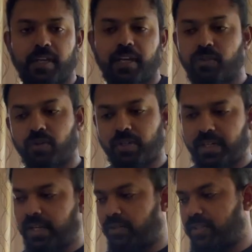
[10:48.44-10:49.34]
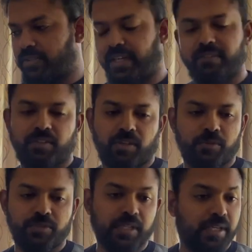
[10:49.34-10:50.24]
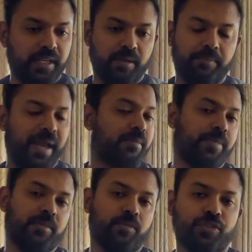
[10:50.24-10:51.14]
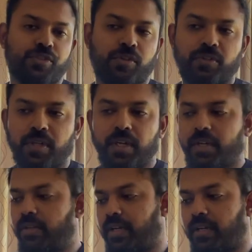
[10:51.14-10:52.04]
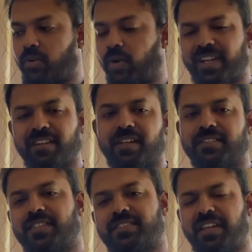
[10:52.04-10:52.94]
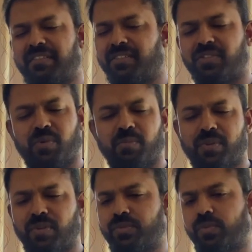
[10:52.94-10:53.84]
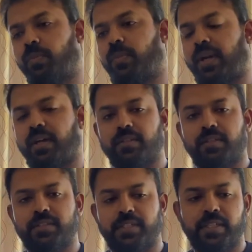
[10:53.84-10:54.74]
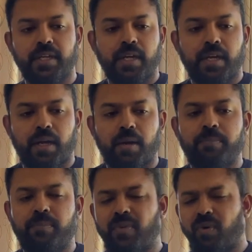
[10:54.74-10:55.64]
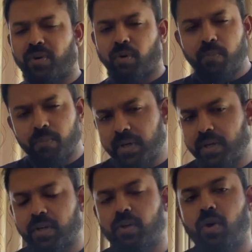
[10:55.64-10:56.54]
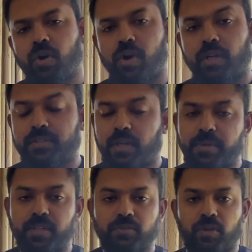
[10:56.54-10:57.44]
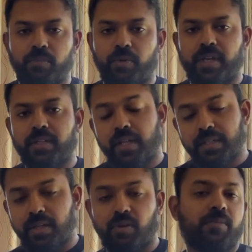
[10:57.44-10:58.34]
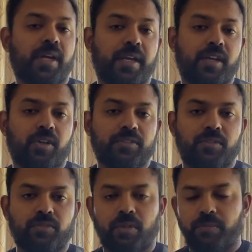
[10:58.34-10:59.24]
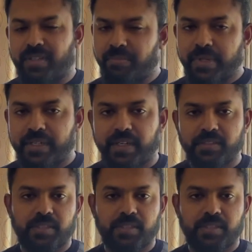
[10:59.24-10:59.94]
ஹில்குல் ஹோட்டலில் எங்களோட ஸ்டே வந்து ஆல்மோஸ்ட் நாங்கள் எல்லாம் பேக் பண்ணி முடிச்சிட்டோம் ஹோட்டல் வைஸாக ஸ்டே வந்து ரொம்ப சூப்பராக இருந்துச்சு ஒரு ரொம்ப லோ காஸ்ட் அப்படின்னு சொல்ல முடியாது அதுக்காக ரொம்ப ஹை காஸ்ட்னு சொல்ல முடியாது மிட் ரேஞ்ச்